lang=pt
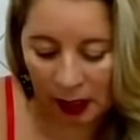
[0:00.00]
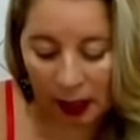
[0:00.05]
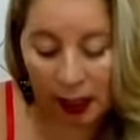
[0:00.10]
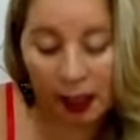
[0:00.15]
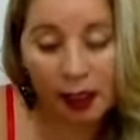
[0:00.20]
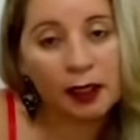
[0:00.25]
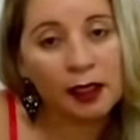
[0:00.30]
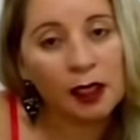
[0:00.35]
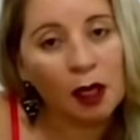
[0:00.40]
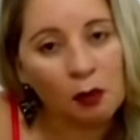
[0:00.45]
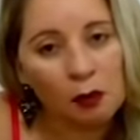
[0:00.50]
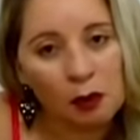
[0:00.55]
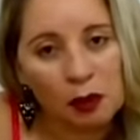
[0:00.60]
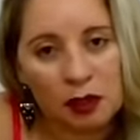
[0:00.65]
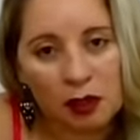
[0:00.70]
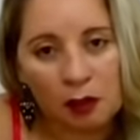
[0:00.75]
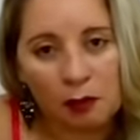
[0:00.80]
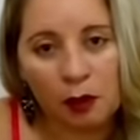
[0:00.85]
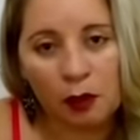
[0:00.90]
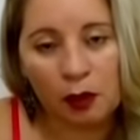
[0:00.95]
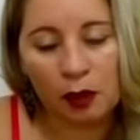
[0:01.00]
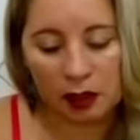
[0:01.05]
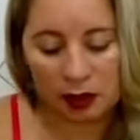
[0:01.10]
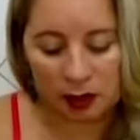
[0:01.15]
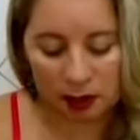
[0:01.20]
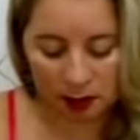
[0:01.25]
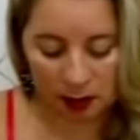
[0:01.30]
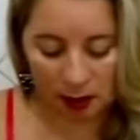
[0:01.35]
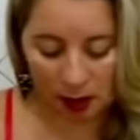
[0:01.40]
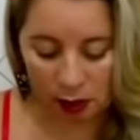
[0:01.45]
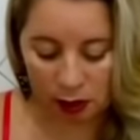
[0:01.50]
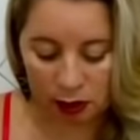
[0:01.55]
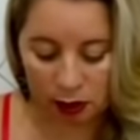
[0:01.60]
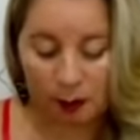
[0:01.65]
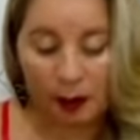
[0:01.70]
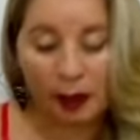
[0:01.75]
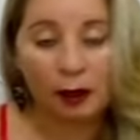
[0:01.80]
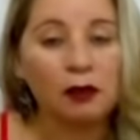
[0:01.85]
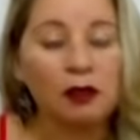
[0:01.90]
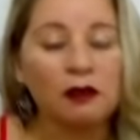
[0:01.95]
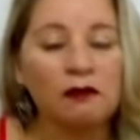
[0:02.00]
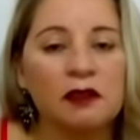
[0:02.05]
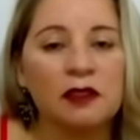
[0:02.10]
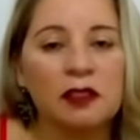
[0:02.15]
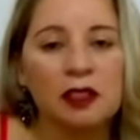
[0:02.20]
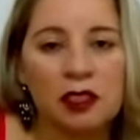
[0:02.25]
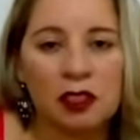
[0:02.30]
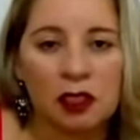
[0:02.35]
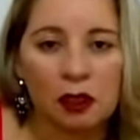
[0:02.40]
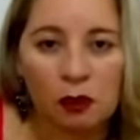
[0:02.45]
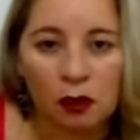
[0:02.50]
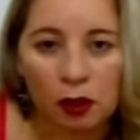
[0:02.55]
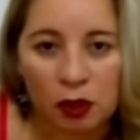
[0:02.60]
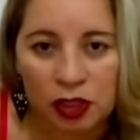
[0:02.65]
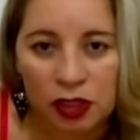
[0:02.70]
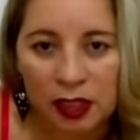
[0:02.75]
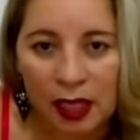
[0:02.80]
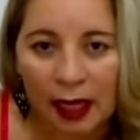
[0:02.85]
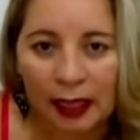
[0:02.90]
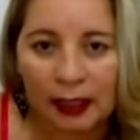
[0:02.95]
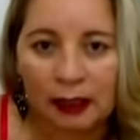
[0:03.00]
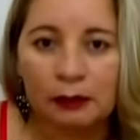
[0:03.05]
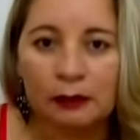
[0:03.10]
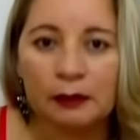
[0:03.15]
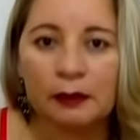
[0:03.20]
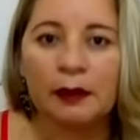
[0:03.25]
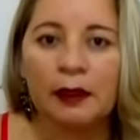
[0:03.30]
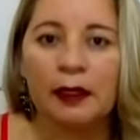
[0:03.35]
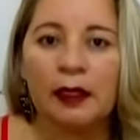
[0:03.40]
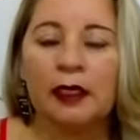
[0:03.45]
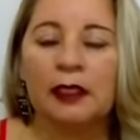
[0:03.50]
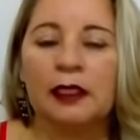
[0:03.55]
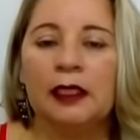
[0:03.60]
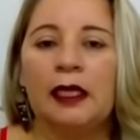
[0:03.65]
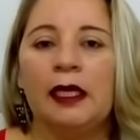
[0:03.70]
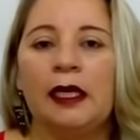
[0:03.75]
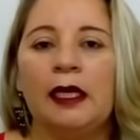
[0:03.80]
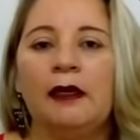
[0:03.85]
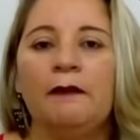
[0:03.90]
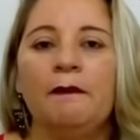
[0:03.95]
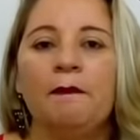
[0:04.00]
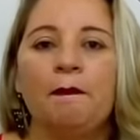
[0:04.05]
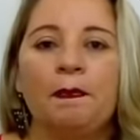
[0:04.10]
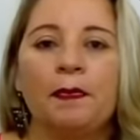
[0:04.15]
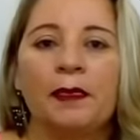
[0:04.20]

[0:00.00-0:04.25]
Então, meus amores, eu espero que vocês tenham gostado, né?